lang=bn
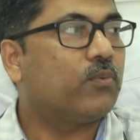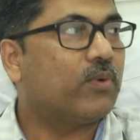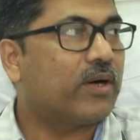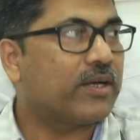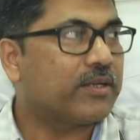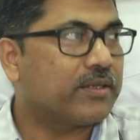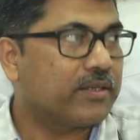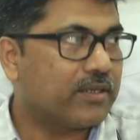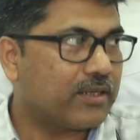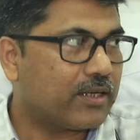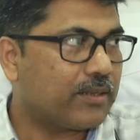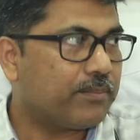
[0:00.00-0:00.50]

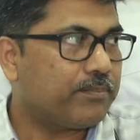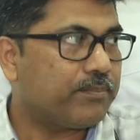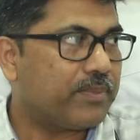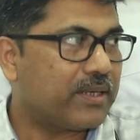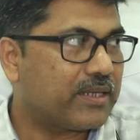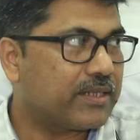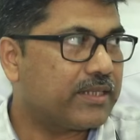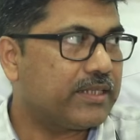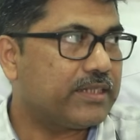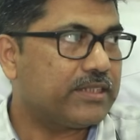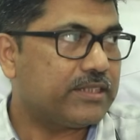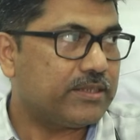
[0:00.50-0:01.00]
ওয়ান গ্রাম
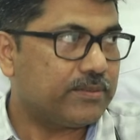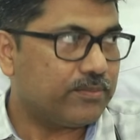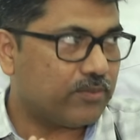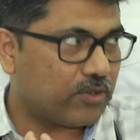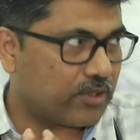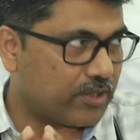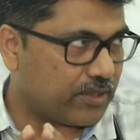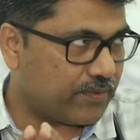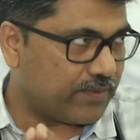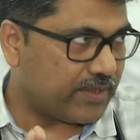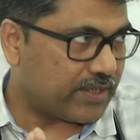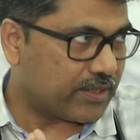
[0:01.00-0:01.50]
পার কেজি
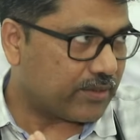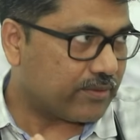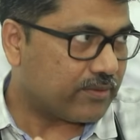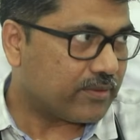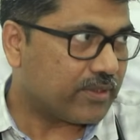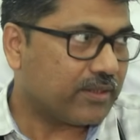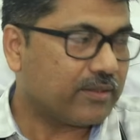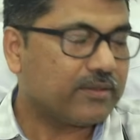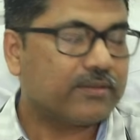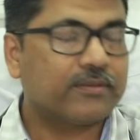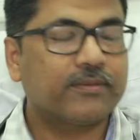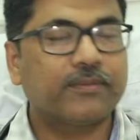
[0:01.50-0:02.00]
বডি ওয়েট
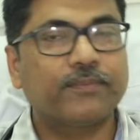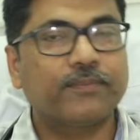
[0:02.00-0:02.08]
করে